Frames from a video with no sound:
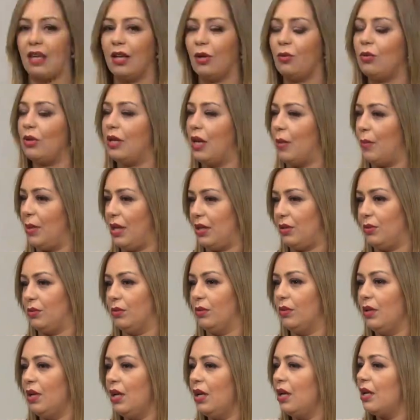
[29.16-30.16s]
كلها مرته
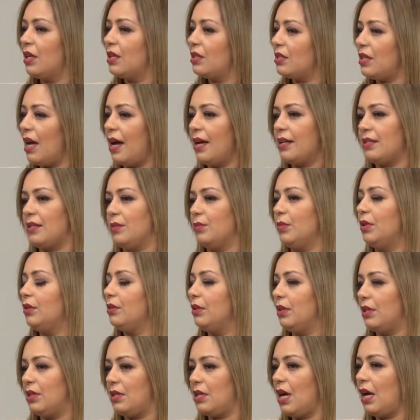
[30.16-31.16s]
صح
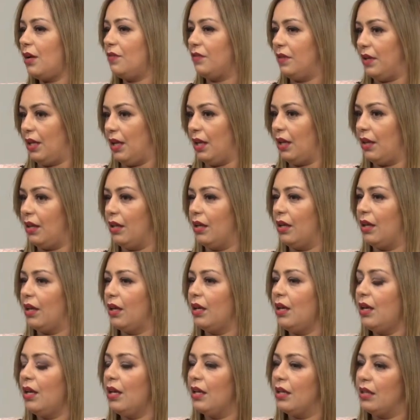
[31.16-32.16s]
اسمعوني صح في هذه
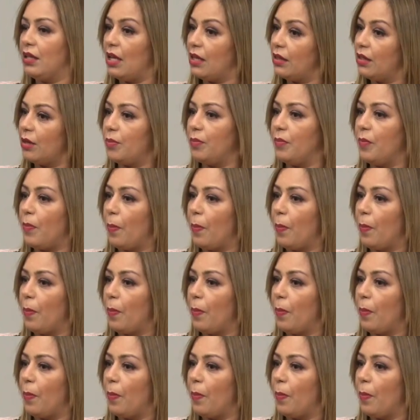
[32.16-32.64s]
نهضر